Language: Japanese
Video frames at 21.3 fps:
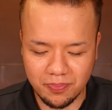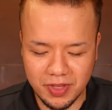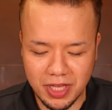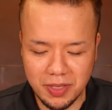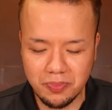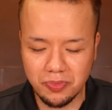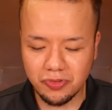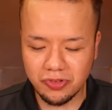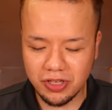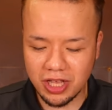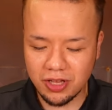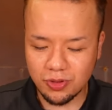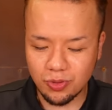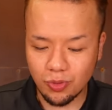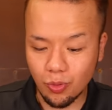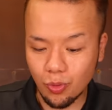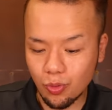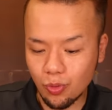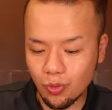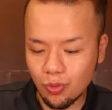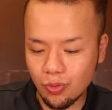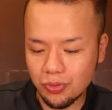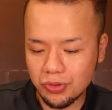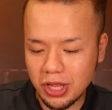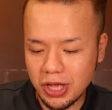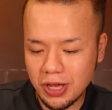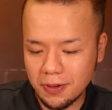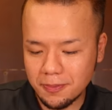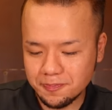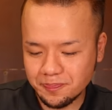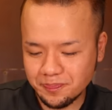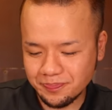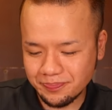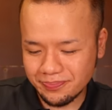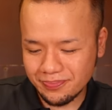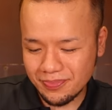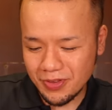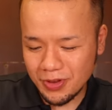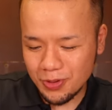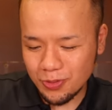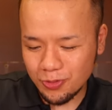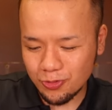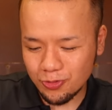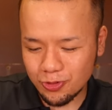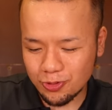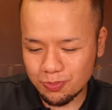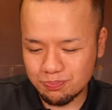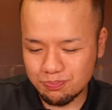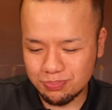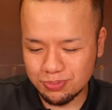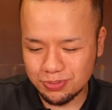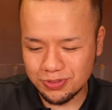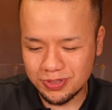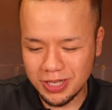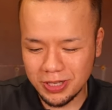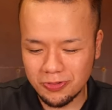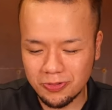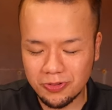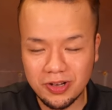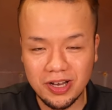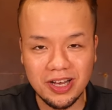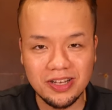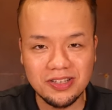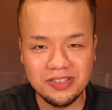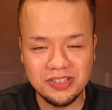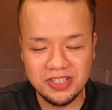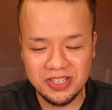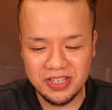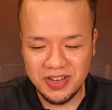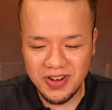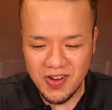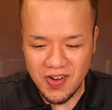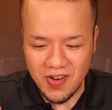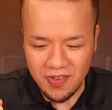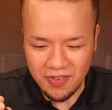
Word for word: でもね、濃厚な、この豚の感じ